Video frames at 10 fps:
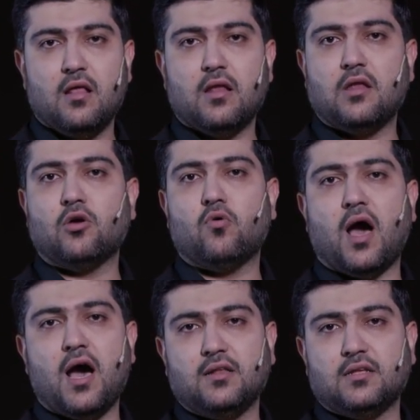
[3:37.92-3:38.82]
لأنه
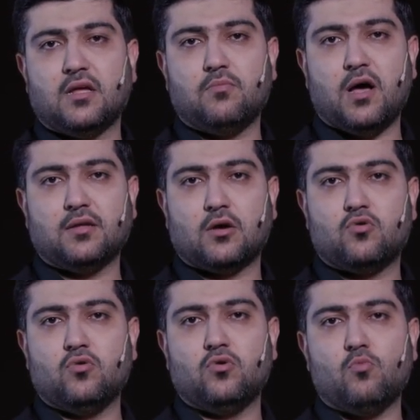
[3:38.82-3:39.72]
عادة ما
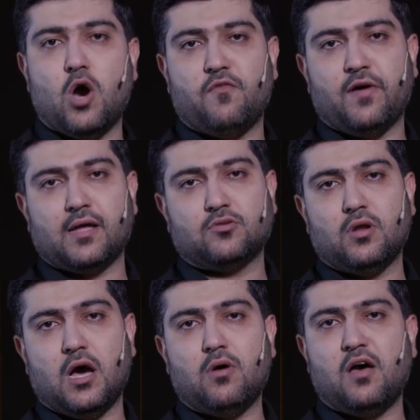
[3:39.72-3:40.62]
تكون موافقة
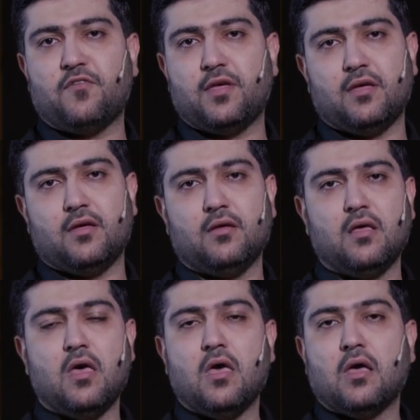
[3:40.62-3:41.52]
الهوى فيه
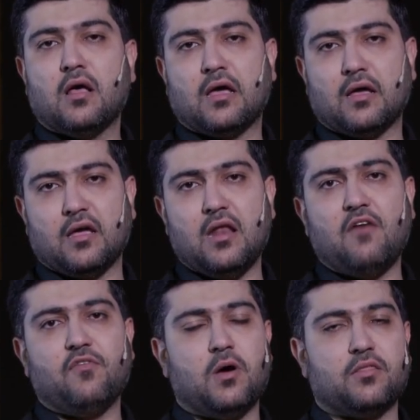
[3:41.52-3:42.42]

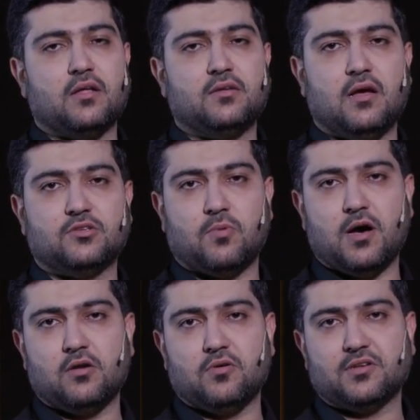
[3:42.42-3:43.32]
خلاف مرضاة الله
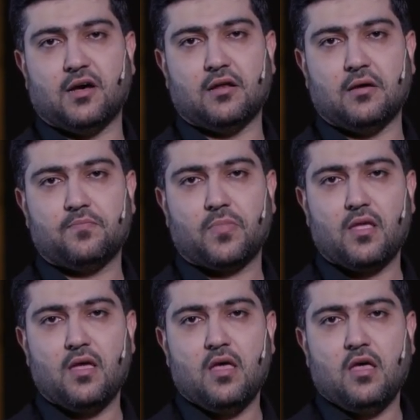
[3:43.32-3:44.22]
سبحانه وتعالى
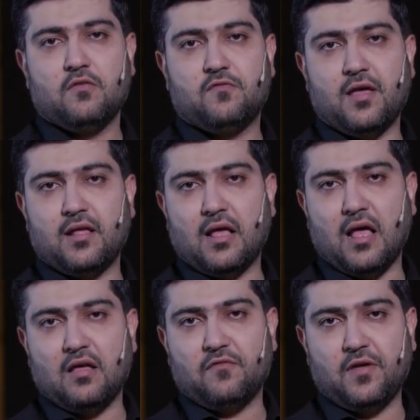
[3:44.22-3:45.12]

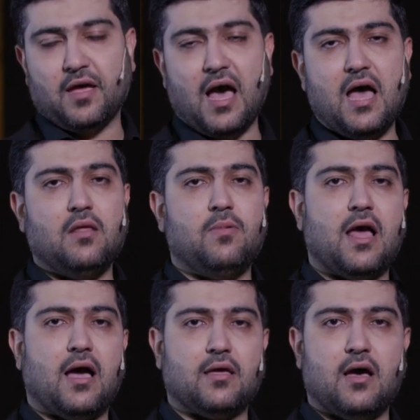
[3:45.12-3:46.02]
ففي غالب
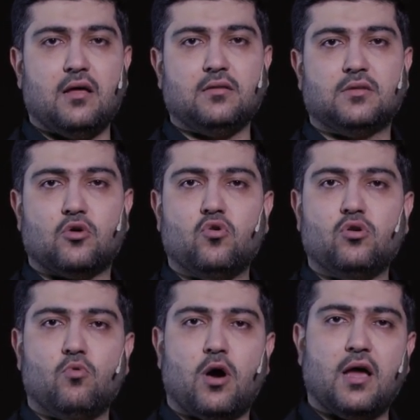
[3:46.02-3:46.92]
الأحيان
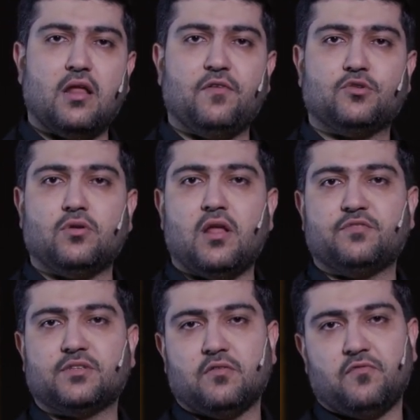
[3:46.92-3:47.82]
تكون مخالفة
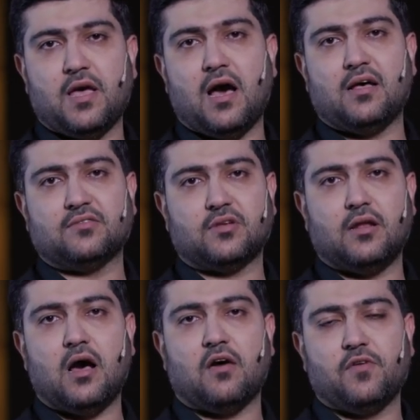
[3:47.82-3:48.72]
النفس فيها
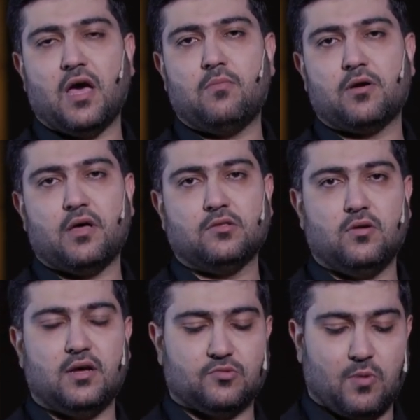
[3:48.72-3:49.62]
الصلاح فيها مرضاة
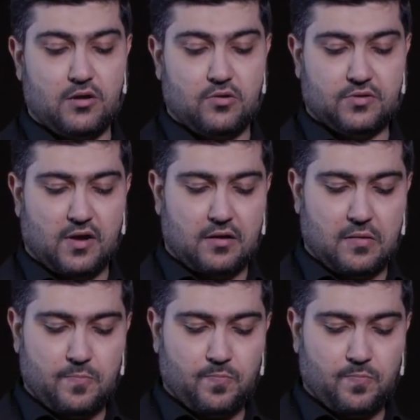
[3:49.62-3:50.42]
الله سبحانه وتعالى